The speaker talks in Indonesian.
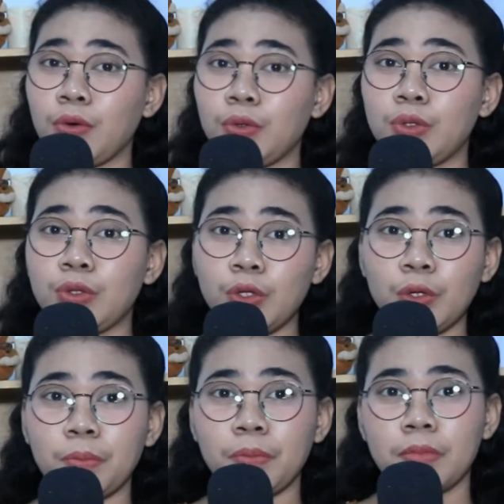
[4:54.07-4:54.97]
untuk
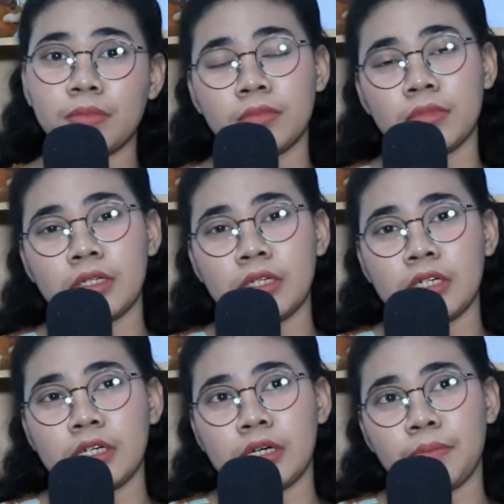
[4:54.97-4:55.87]

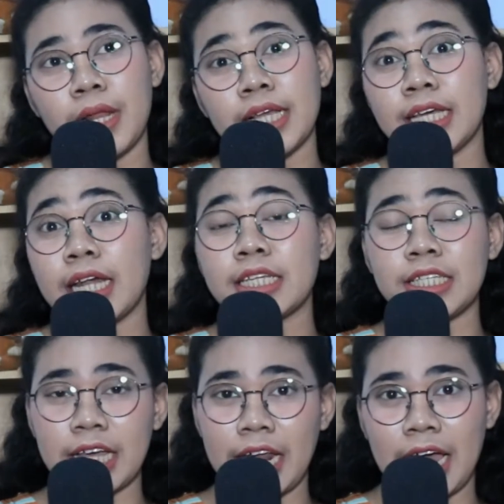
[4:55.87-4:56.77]
belajar
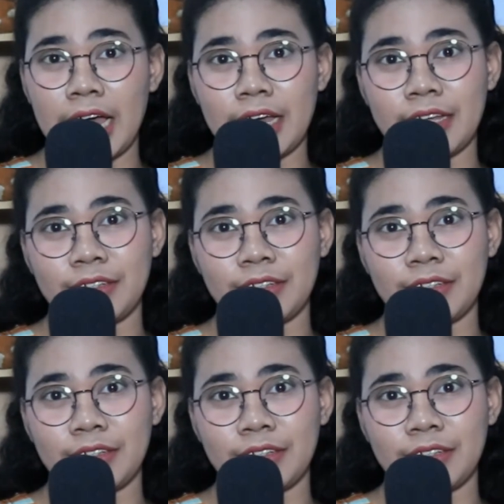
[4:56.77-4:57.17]
sejarah.